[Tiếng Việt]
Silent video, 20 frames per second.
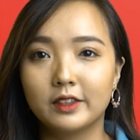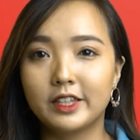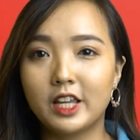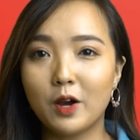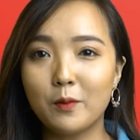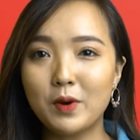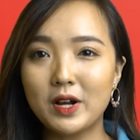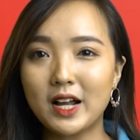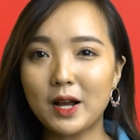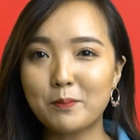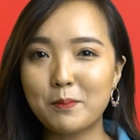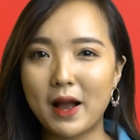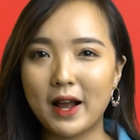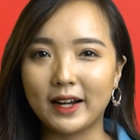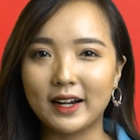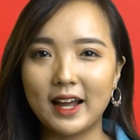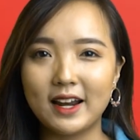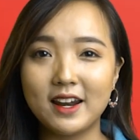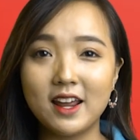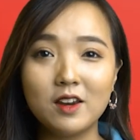Chào mừng các bạn
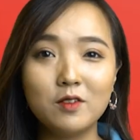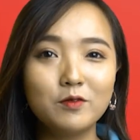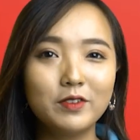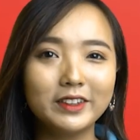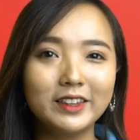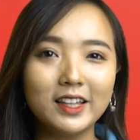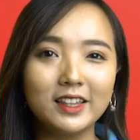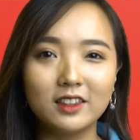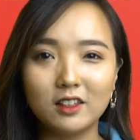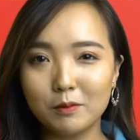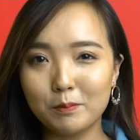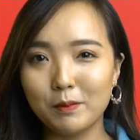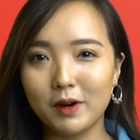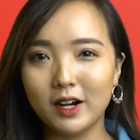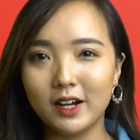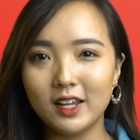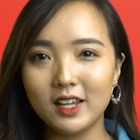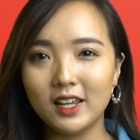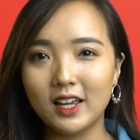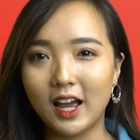đã đến với tin tức
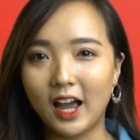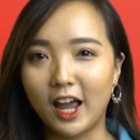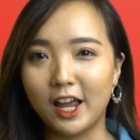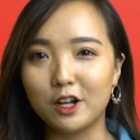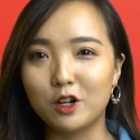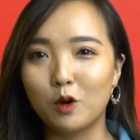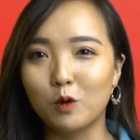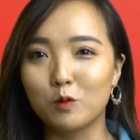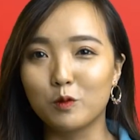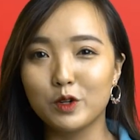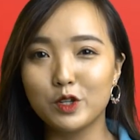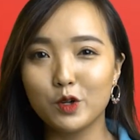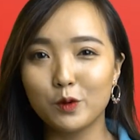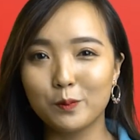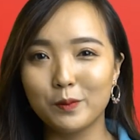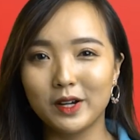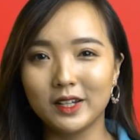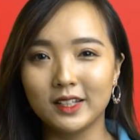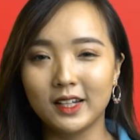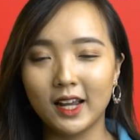mới. Hãy cùng với chúng
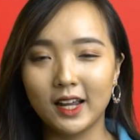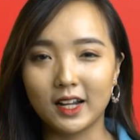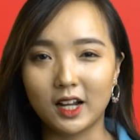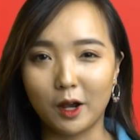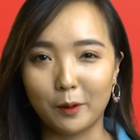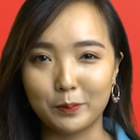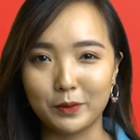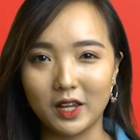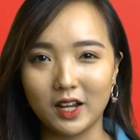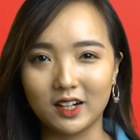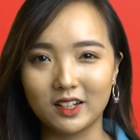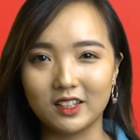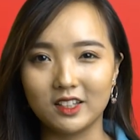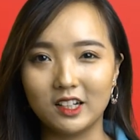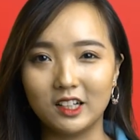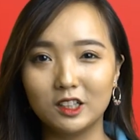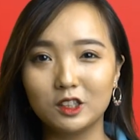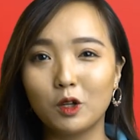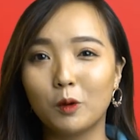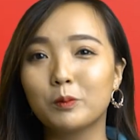mình cập nhật
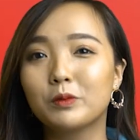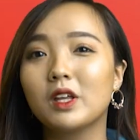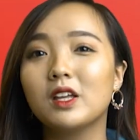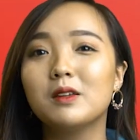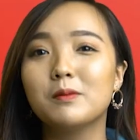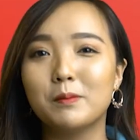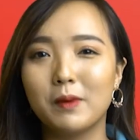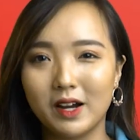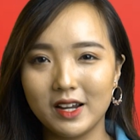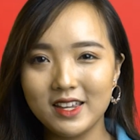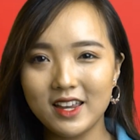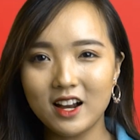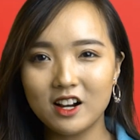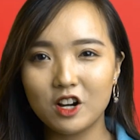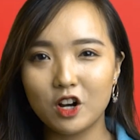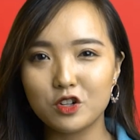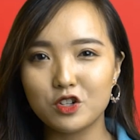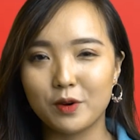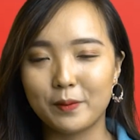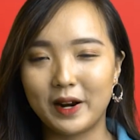những thông tin mới nhất
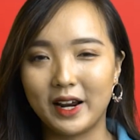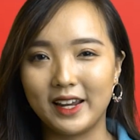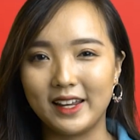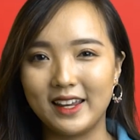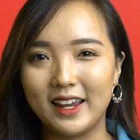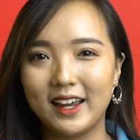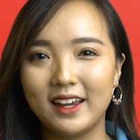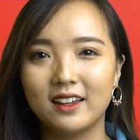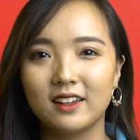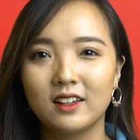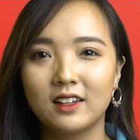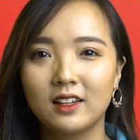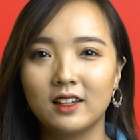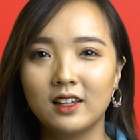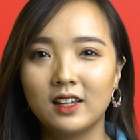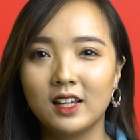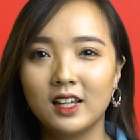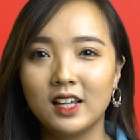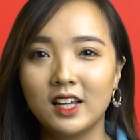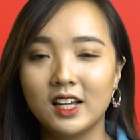có trong ngày nhé.
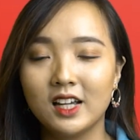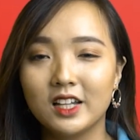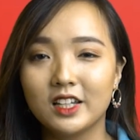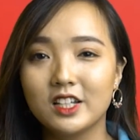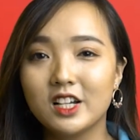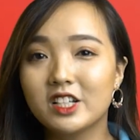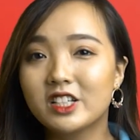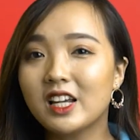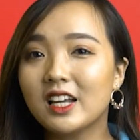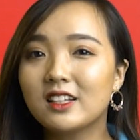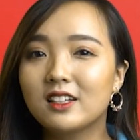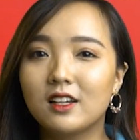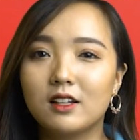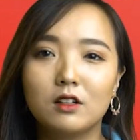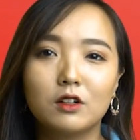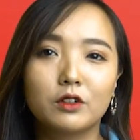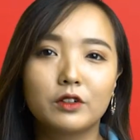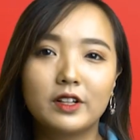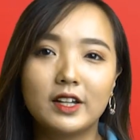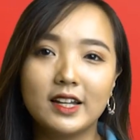Được sách kỷ
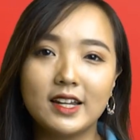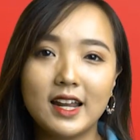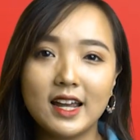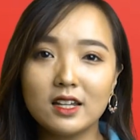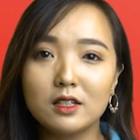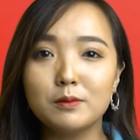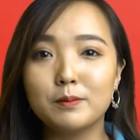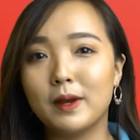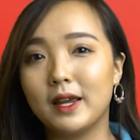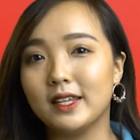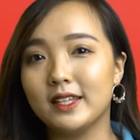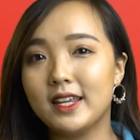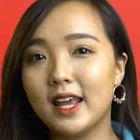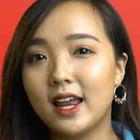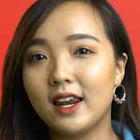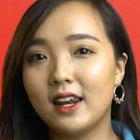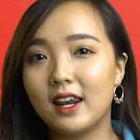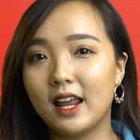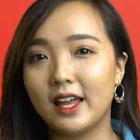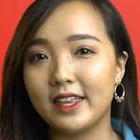lục Guinness mệnh
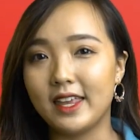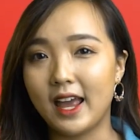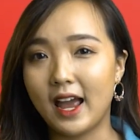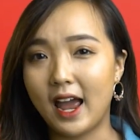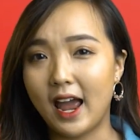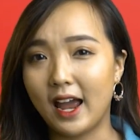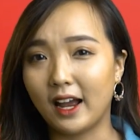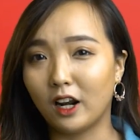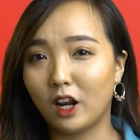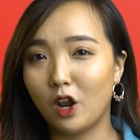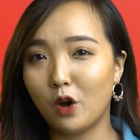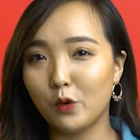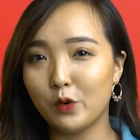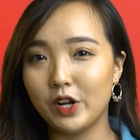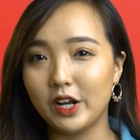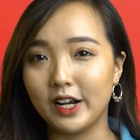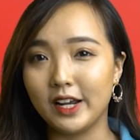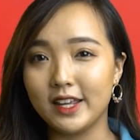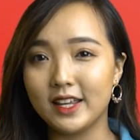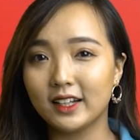danh là nhà hàng lâu
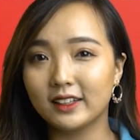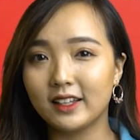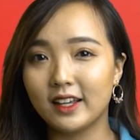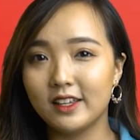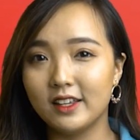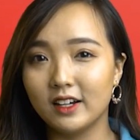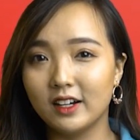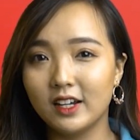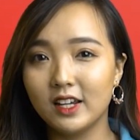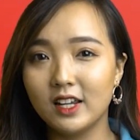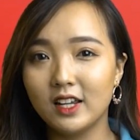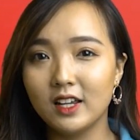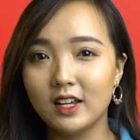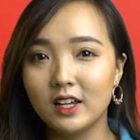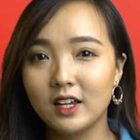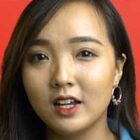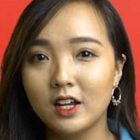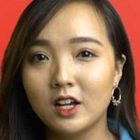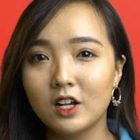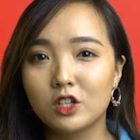đời nhất thế giới.
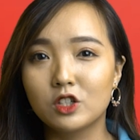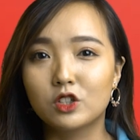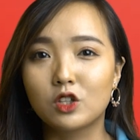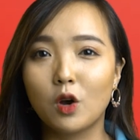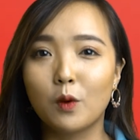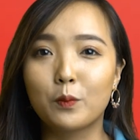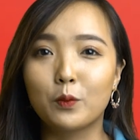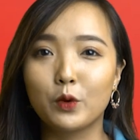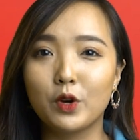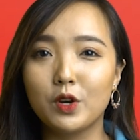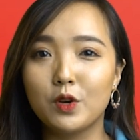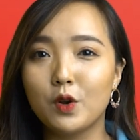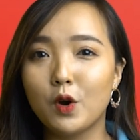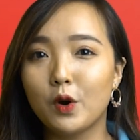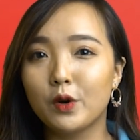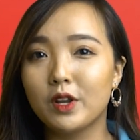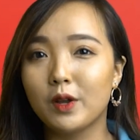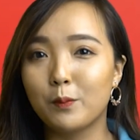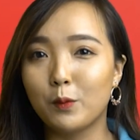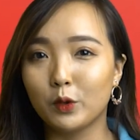Sobrino
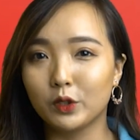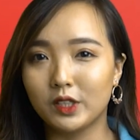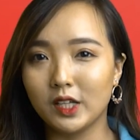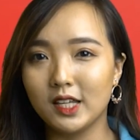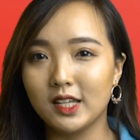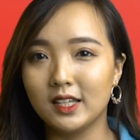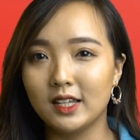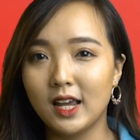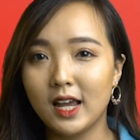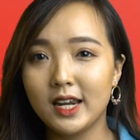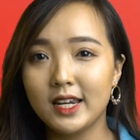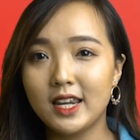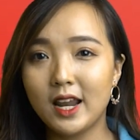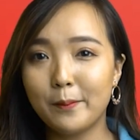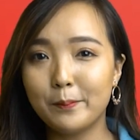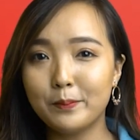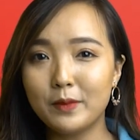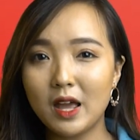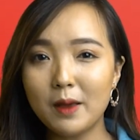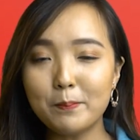de Botin
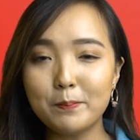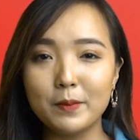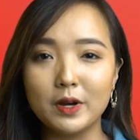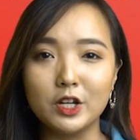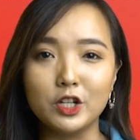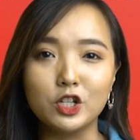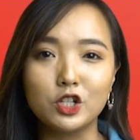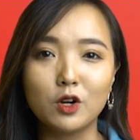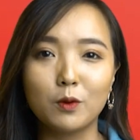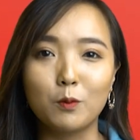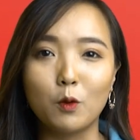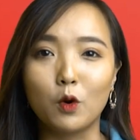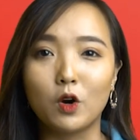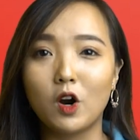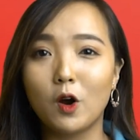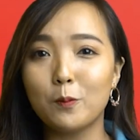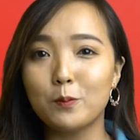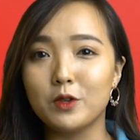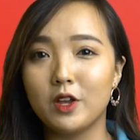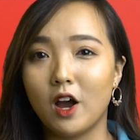nằm nếp mình trong một
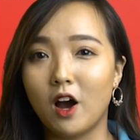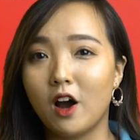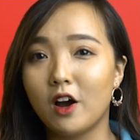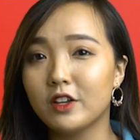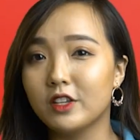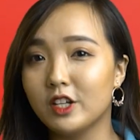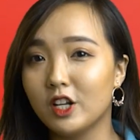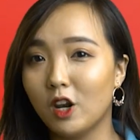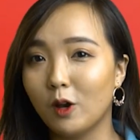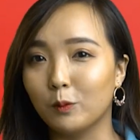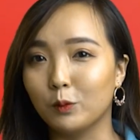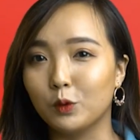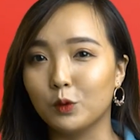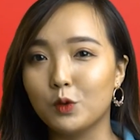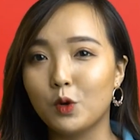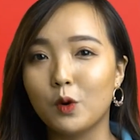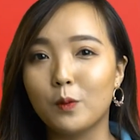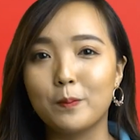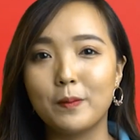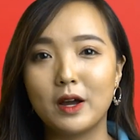góc nhỏ giữa lòng thủ
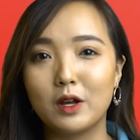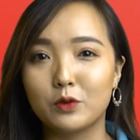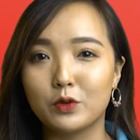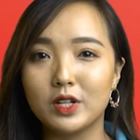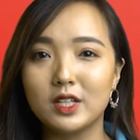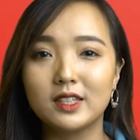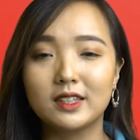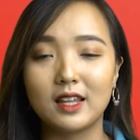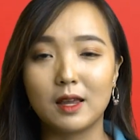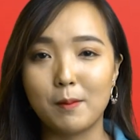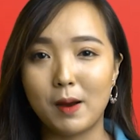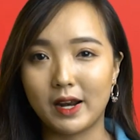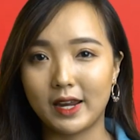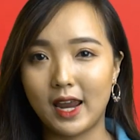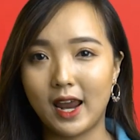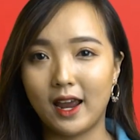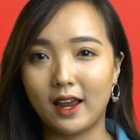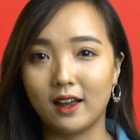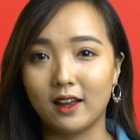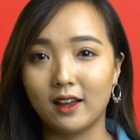đô Madrid, Tây Ban
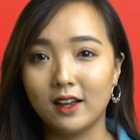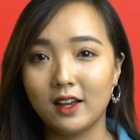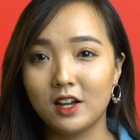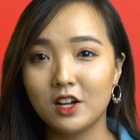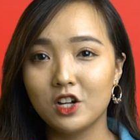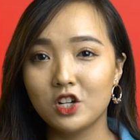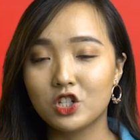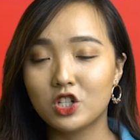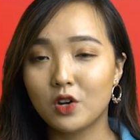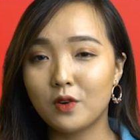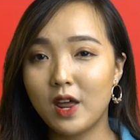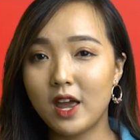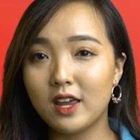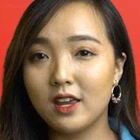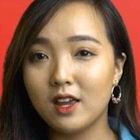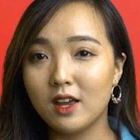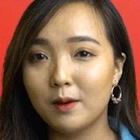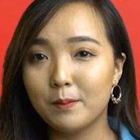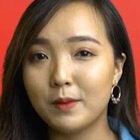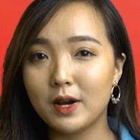Nha. Sau đây,
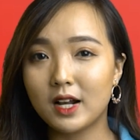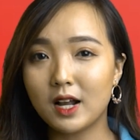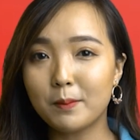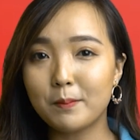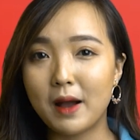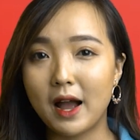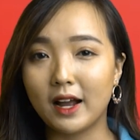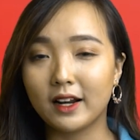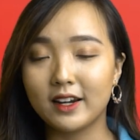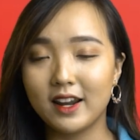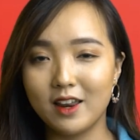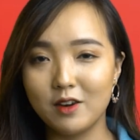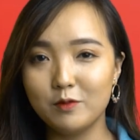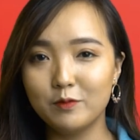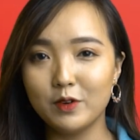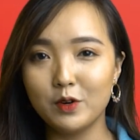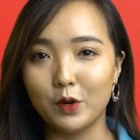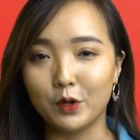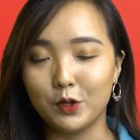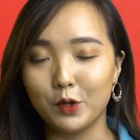mời các bạn đến
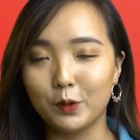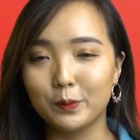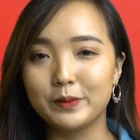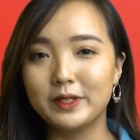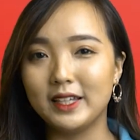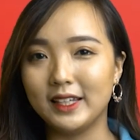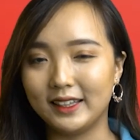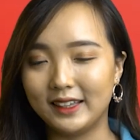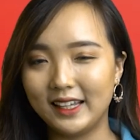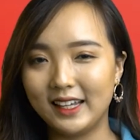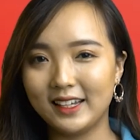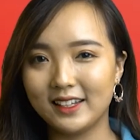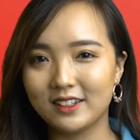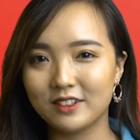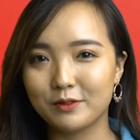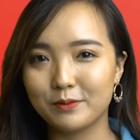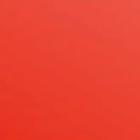với nội dung chi tiết.